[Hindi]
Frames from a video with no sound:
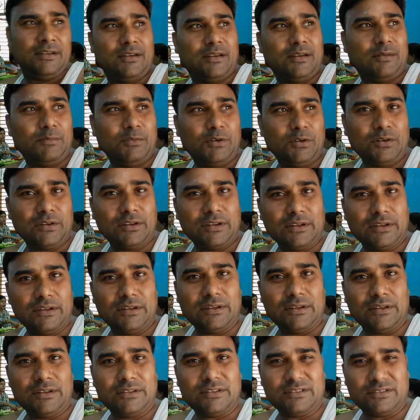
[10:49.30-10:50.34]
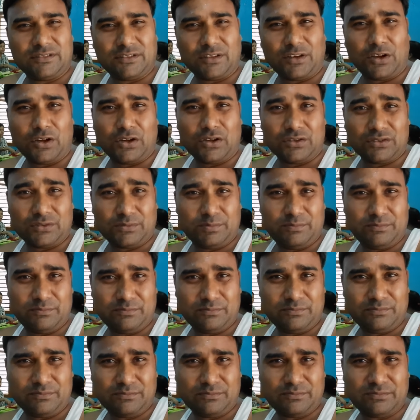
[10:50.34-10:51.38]
हम लोग नौ
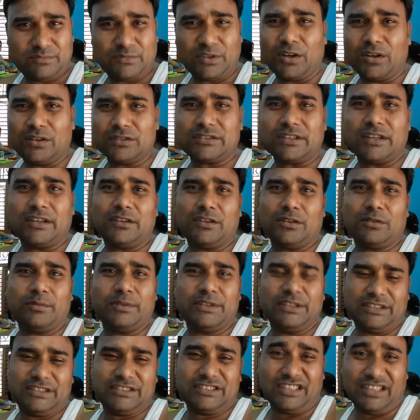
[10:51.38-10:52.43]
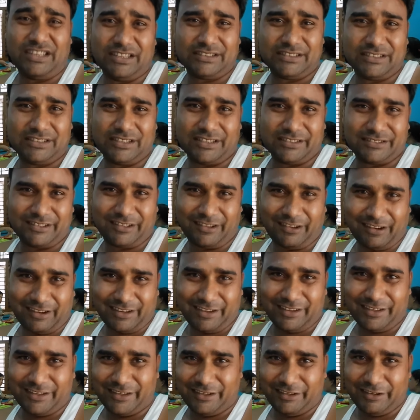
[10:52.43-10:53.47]
नौ साढ़े नौ बजे चले थे दर्शन
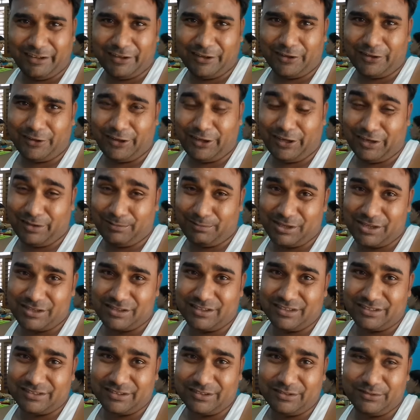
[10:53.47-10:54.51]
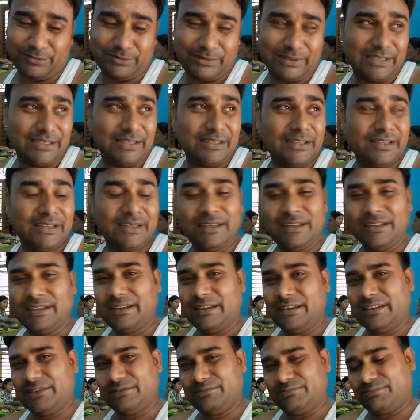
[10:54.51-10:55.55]
करने के लिए और डेढ़ बजे दर्शन हुए हैं
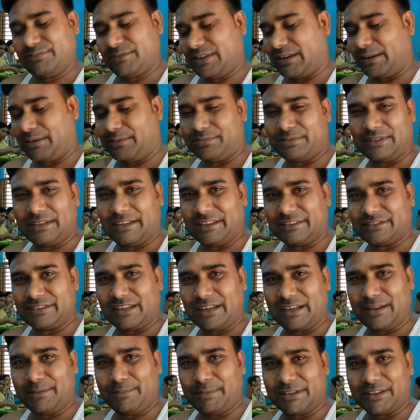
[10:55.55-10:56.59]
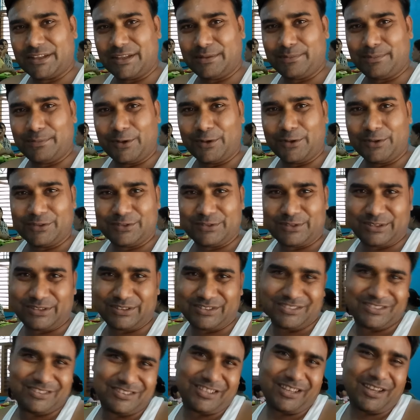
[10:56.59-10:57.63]
काफ़ी ऐसा है मतलब
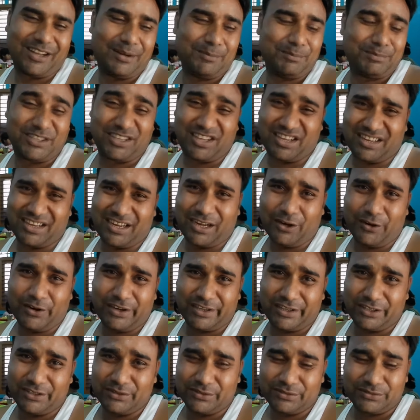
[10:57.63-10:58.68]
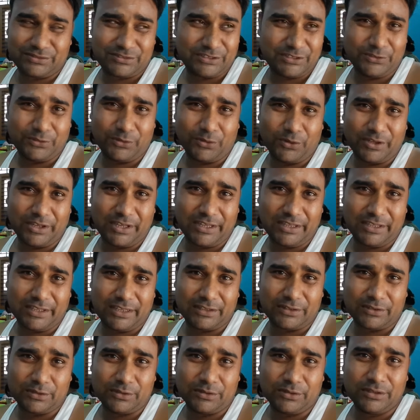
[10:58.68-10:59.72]
बहुत अब थकावट सी हो रही है
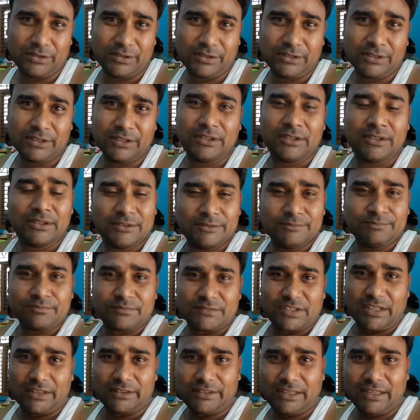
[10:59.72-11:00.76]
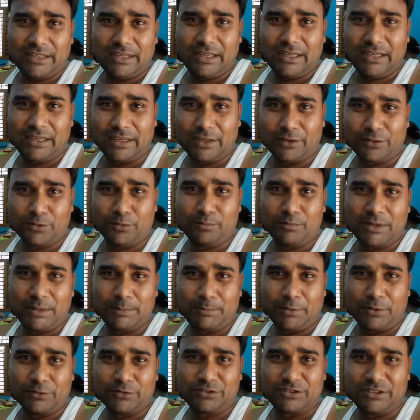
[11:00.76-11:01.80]
तो चलते हैं रूम में
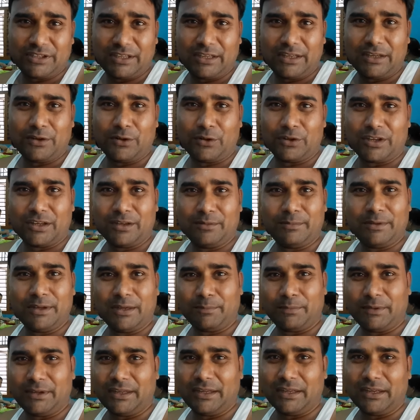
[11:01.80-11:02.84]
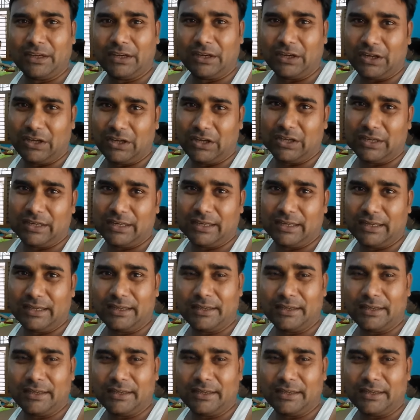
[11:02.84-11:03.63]
पहुंचते हैं होटल में अपने और